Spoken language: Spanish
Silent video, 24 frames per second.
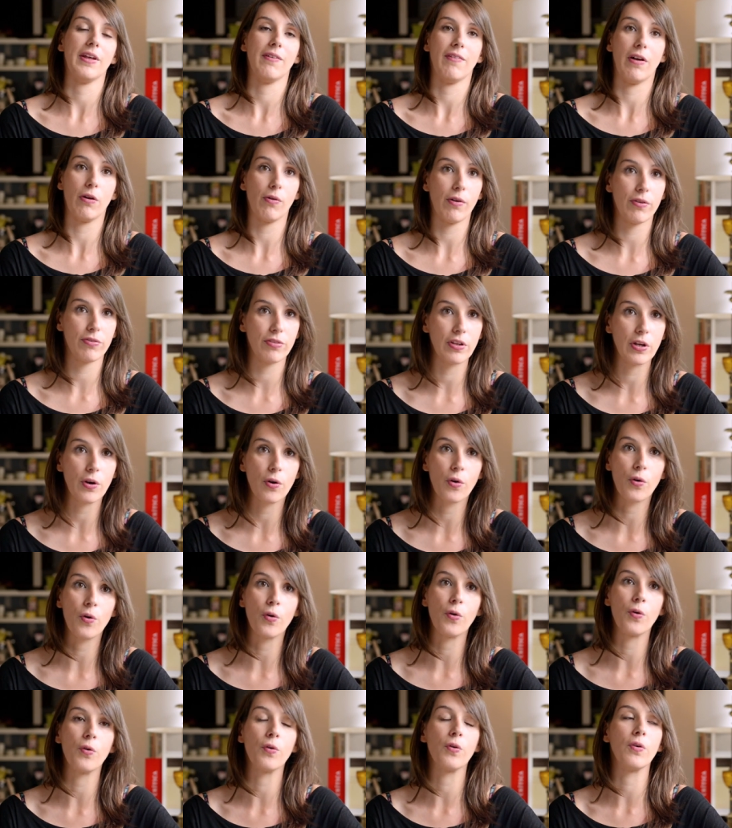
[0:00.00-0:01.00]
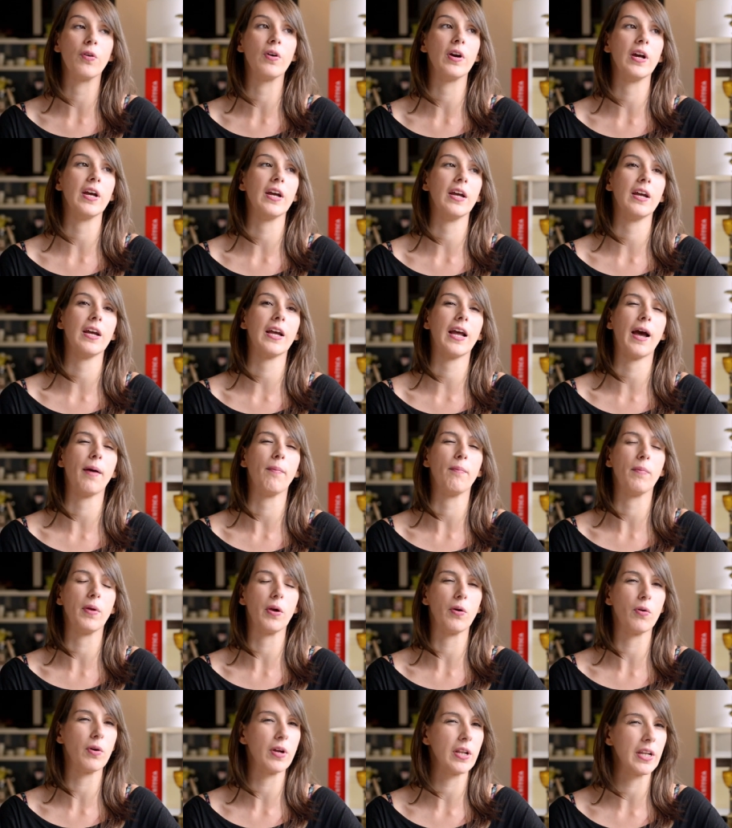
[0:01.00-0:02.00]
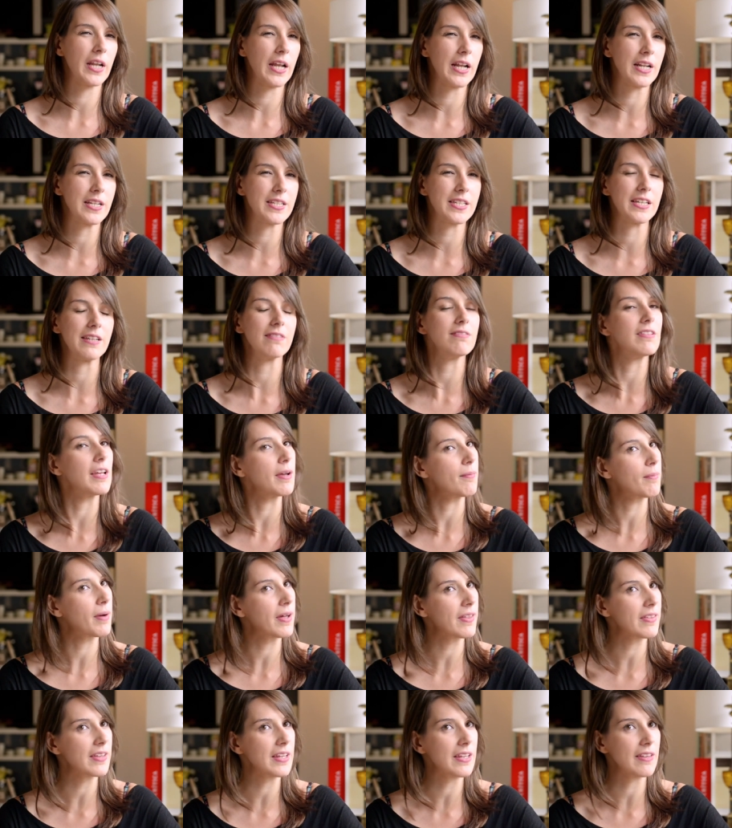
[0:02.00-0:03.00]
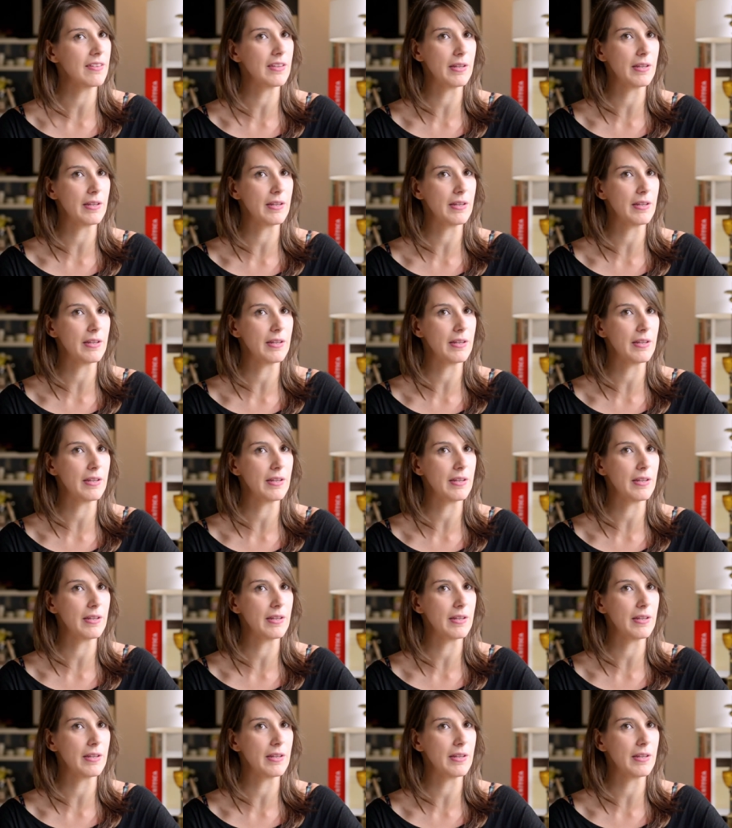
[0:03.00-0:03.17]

devaluación, de evaluación, eh, cambio en el sistema de